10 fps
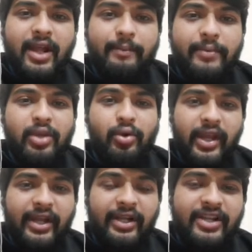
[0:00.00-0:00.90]
एक कंपनी को
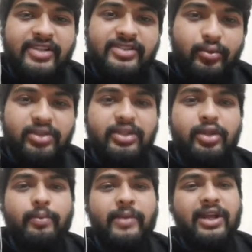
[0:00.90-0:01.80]
एटलीस्ट
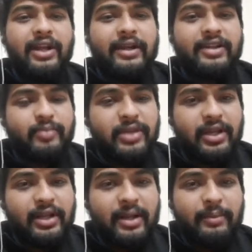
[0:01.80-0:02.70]
उतने रुपए का इंटरेस्ट पे
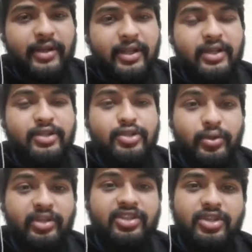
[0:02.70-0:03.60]
करना पड़ेगा
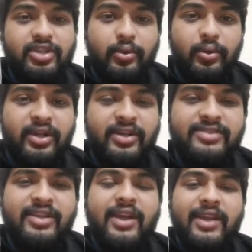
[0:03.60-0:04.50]
जो कि शेयर
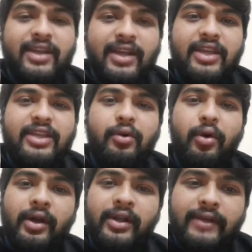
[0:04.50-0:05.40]
होल्डर्स कहीं
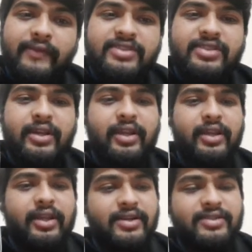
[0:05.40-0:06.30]
और इन्वेस्ट
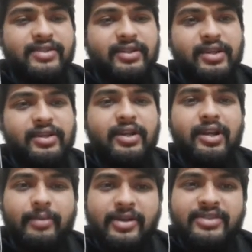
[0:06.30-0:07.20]
करके क्या कर सकता था
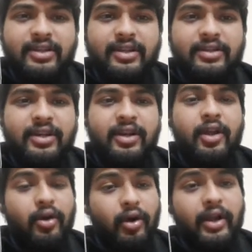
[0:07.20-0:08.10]
कमा सकता था
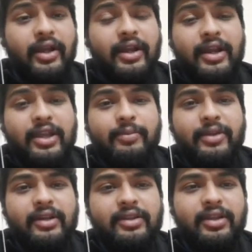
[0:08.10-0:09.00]
और अगर नहीं
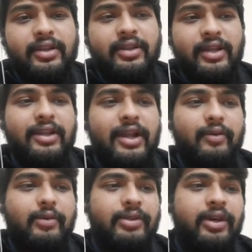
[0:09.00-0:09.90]
पे करती है देन
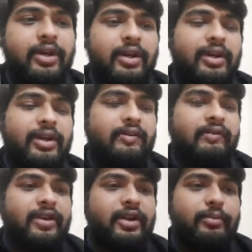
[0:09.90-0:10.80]
दैट विल बी अ
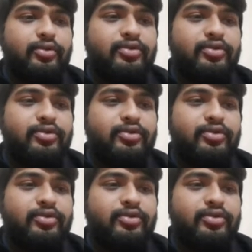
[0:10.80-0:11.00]
डिफरेंट